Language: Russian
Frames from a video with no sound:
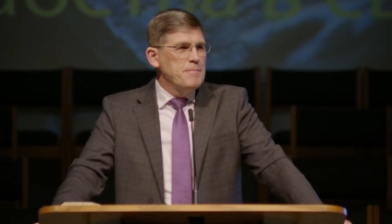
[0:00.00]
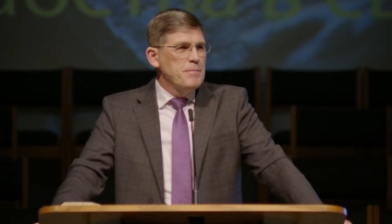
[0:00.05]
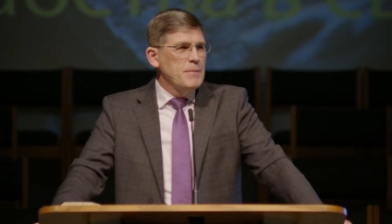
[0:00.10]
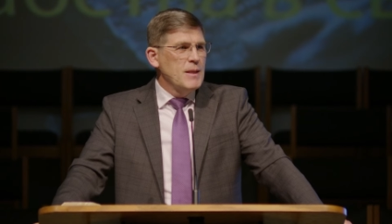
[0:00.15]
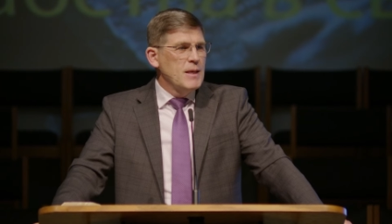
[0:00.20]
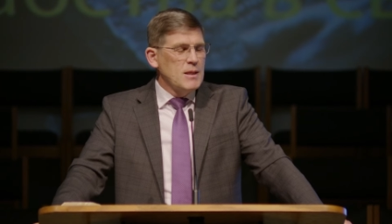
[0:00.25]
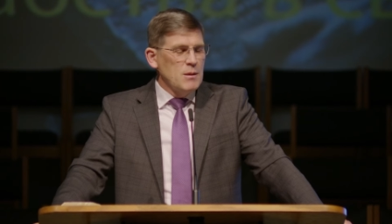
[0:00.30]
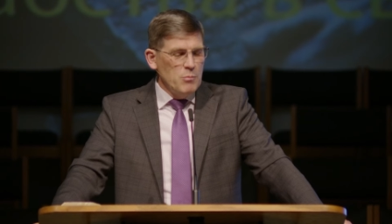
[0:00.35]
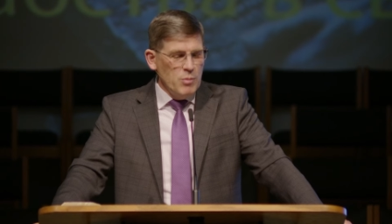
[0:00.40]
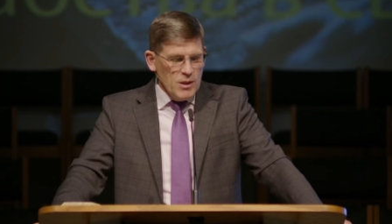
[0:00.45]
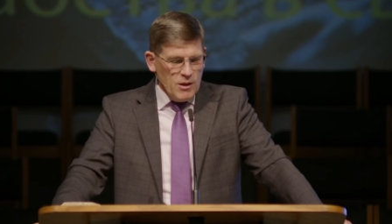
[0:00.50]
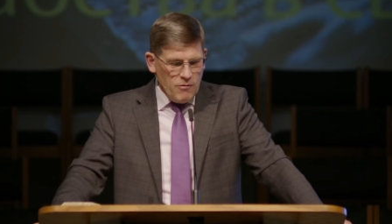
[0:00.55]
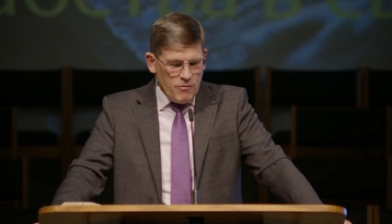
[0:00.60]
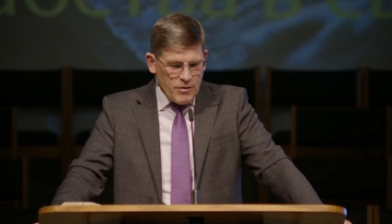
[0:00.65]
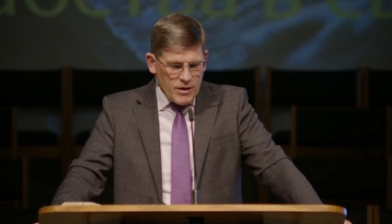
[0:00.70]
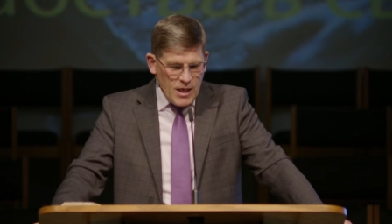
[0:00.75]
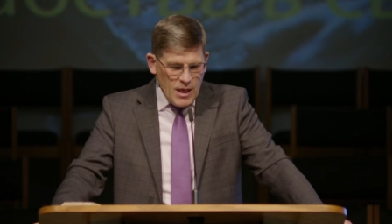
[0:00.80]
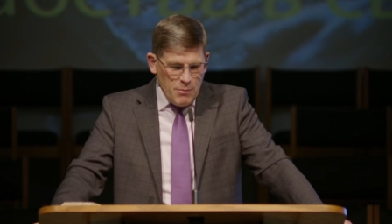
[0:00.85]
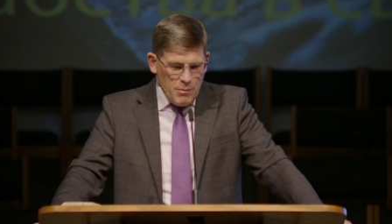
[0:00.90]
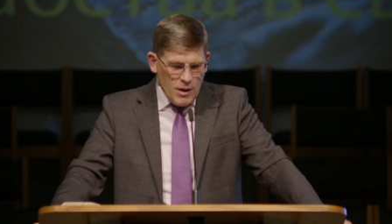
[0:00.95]
Это было
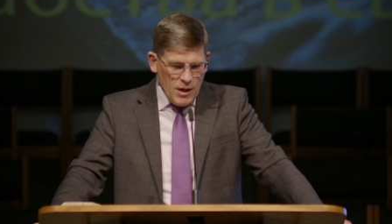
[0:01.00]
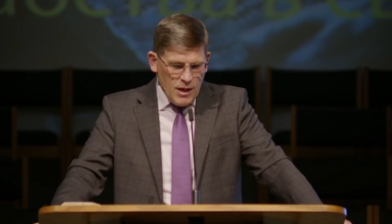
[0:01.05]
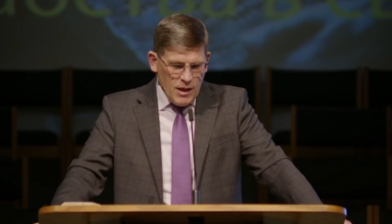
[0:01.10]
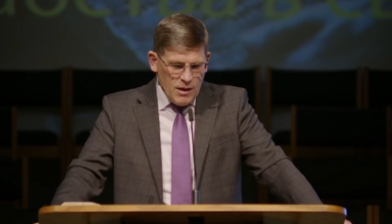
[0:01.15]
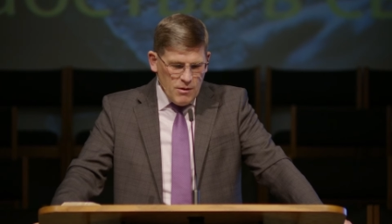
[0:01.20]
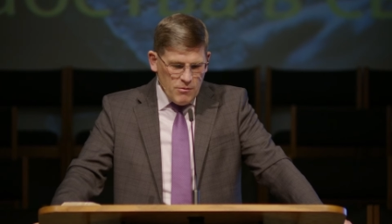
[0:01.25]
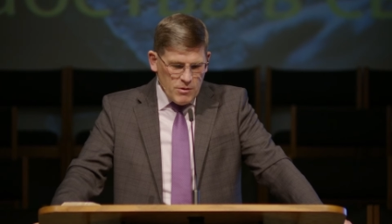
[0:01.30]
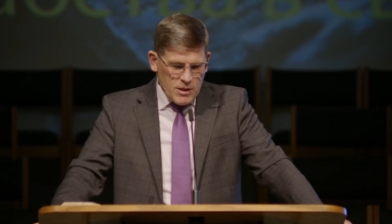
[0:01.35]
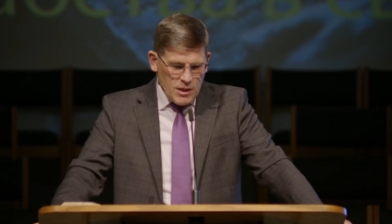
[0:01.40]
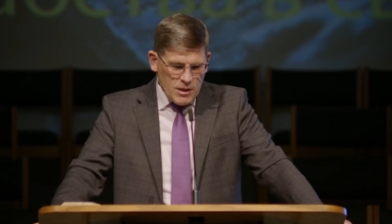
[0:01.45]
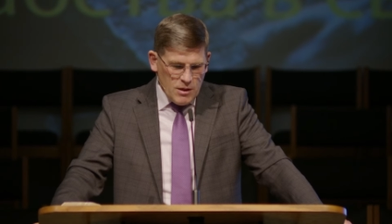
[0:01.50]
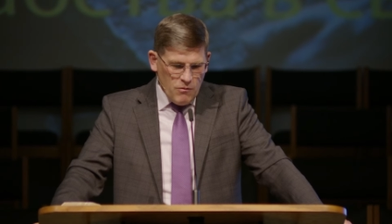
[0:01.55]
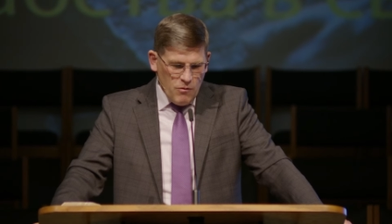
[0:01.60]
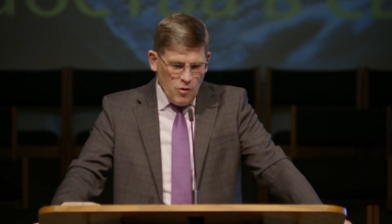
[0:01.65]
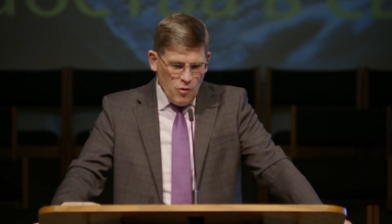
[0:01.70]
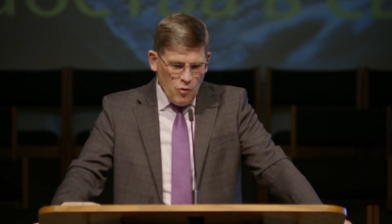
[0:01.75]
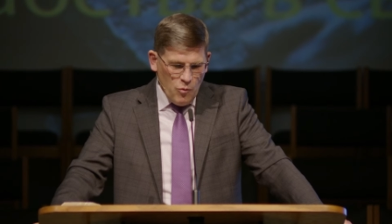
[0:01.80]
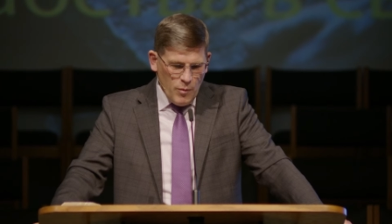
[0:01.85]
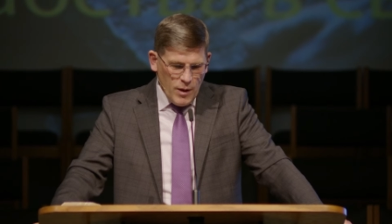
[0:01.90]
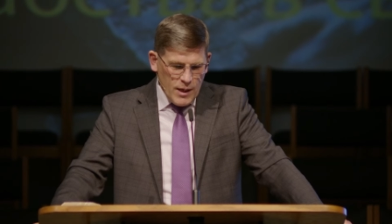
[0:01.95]
время вот этого
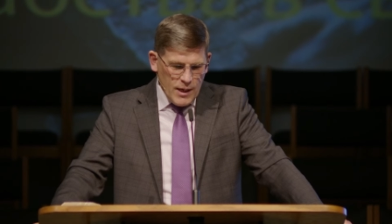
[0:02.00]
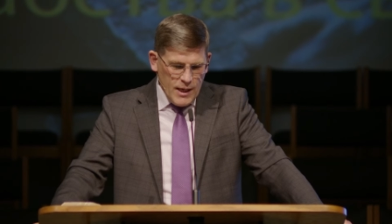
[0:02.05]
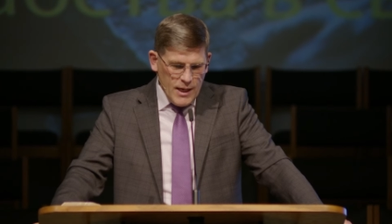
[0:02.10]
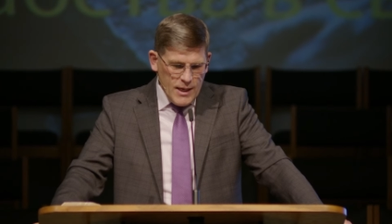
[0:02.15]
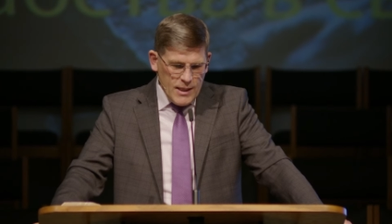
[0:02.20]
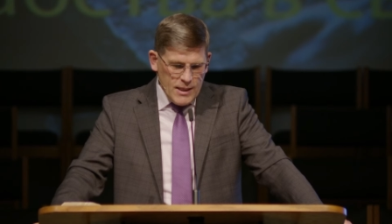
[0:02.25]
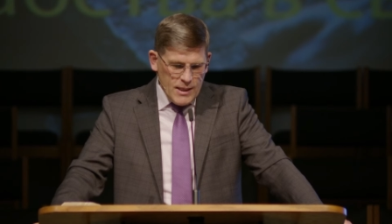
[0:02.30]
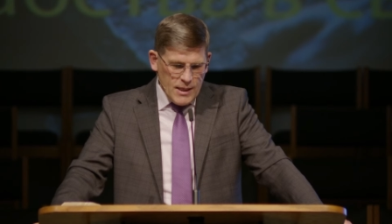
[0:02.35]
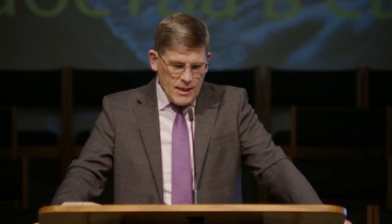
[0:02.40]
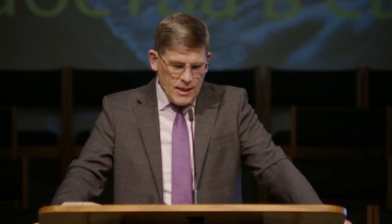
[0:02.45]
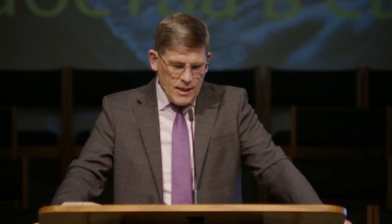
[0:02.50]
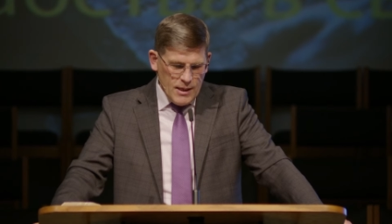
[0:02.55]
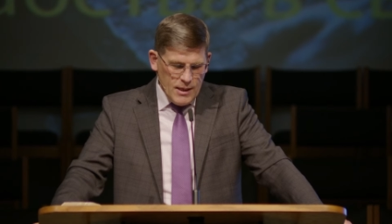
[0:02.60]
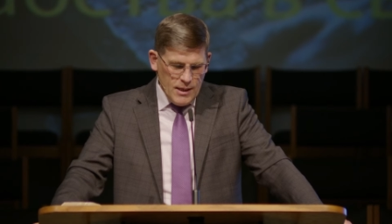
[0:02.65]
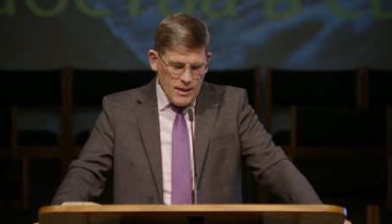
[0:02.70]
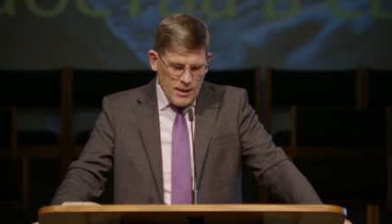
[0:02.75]
умоления.